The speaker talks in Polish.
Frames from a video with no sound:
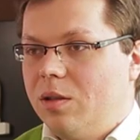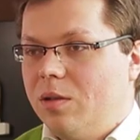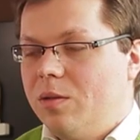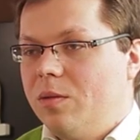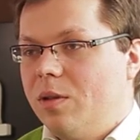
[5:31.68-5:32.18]

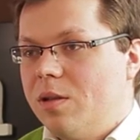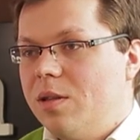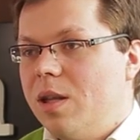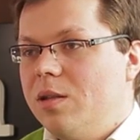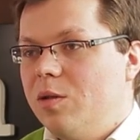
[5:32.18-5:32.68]
to
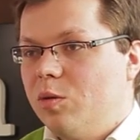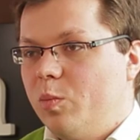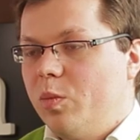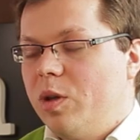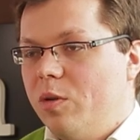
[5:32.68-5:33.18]
decydenci, którzy
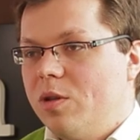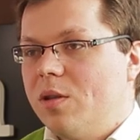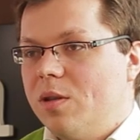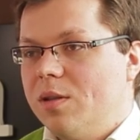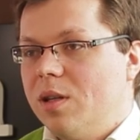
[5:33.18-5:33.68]
podejmują te
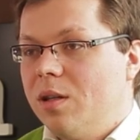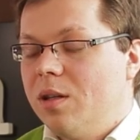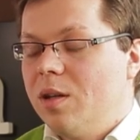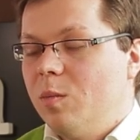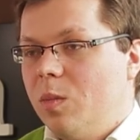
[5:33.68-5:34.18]
decyzje,
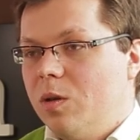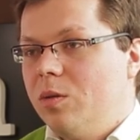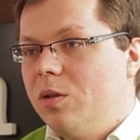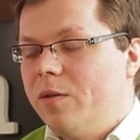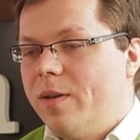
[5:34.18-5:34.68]
będą
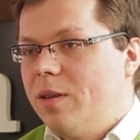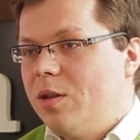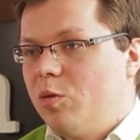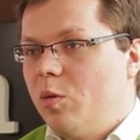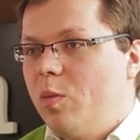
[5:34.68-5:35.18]
ignorowali naszą